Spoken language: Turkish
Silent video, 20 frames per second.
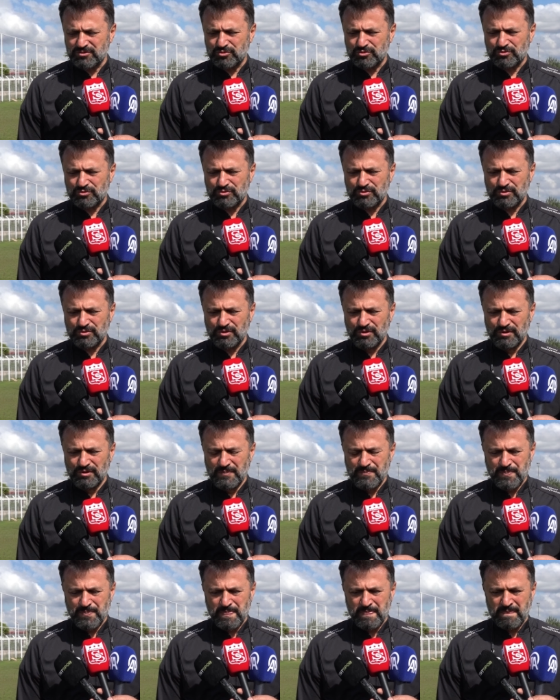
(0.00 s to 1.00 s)
tuttuğu
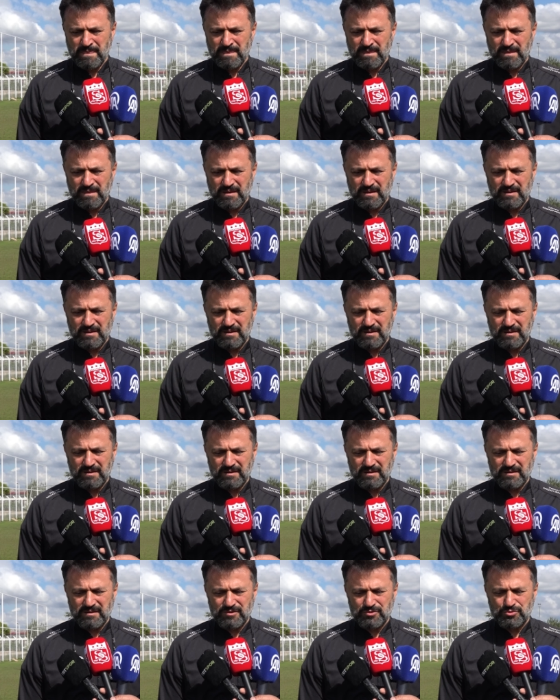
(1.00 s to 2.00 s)
e,
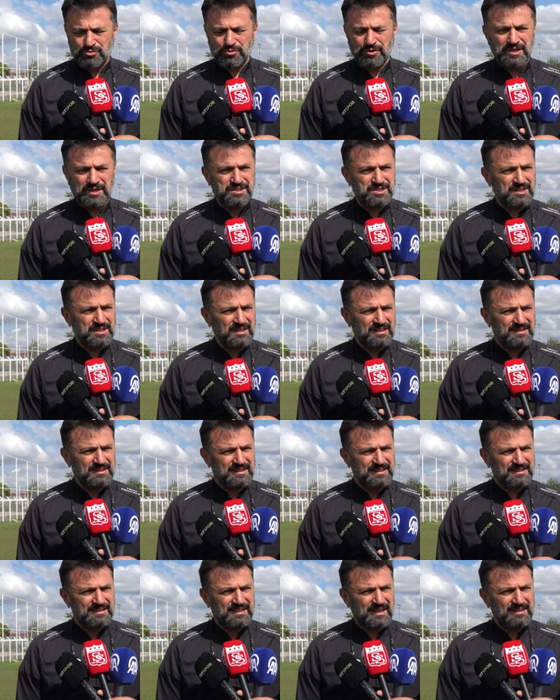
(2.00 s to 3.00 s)
süreci
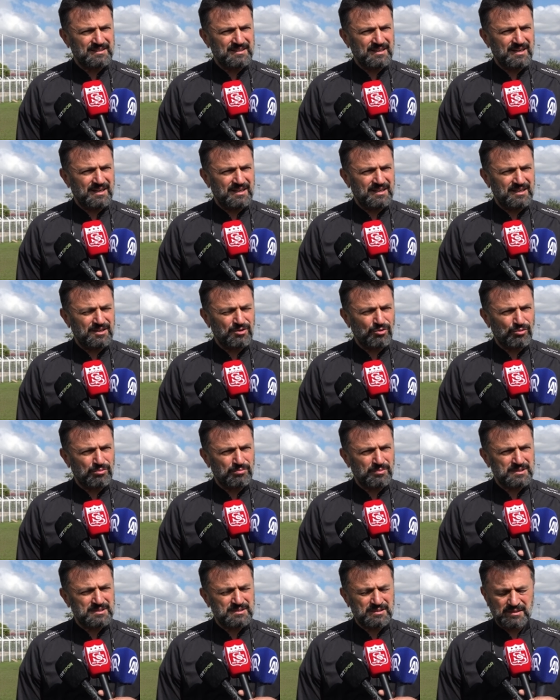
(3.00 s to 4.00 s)
kendi leylerinin
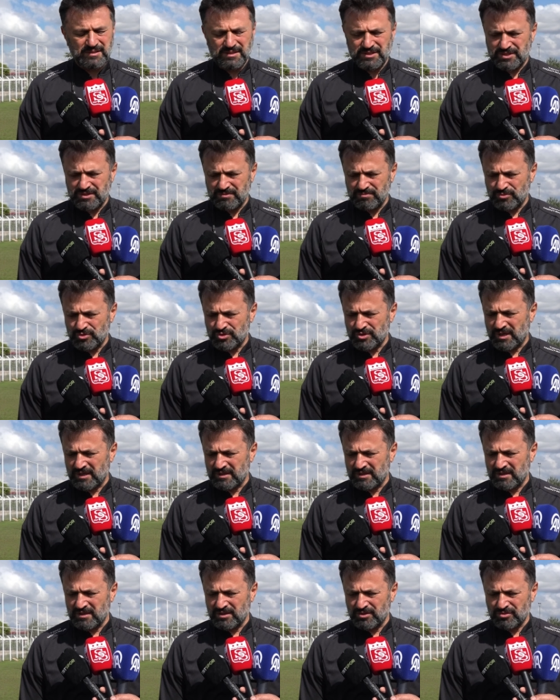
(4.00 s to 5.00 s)
olmasını için
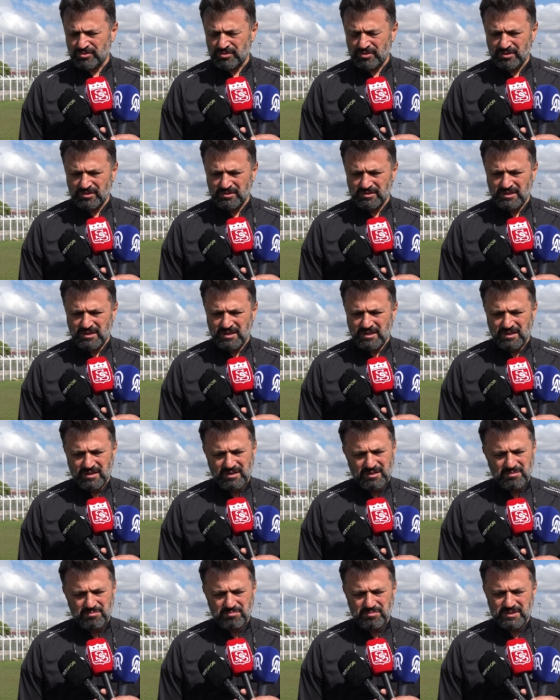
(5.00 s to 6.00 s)
mücadele ediyor.
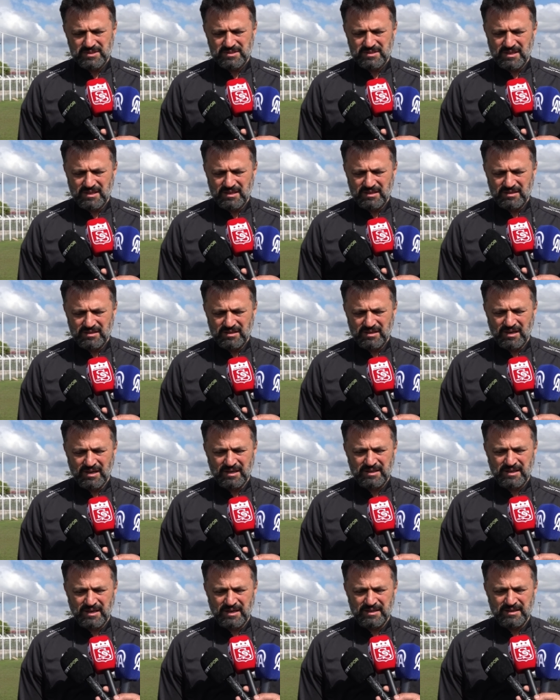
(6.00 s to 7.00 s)
Biz de
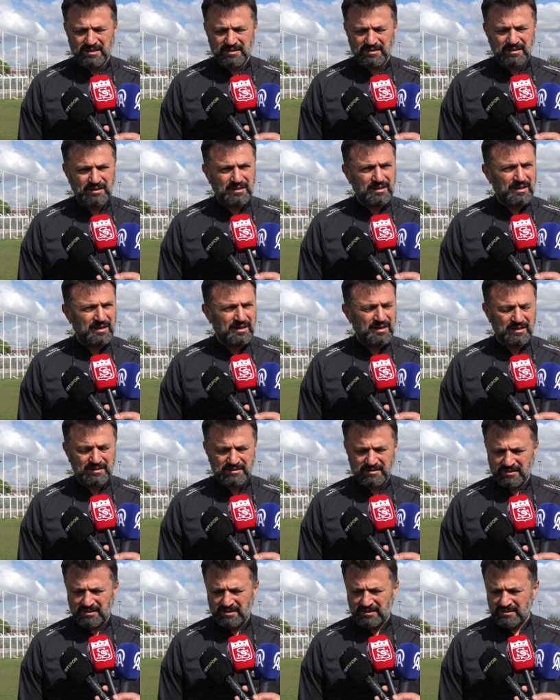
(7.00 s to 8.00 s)
hakkaniyetli,
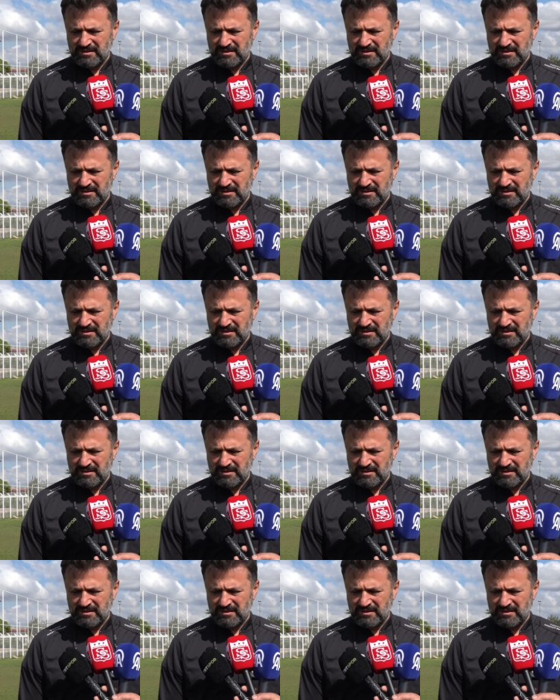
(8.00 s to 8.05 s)
adil,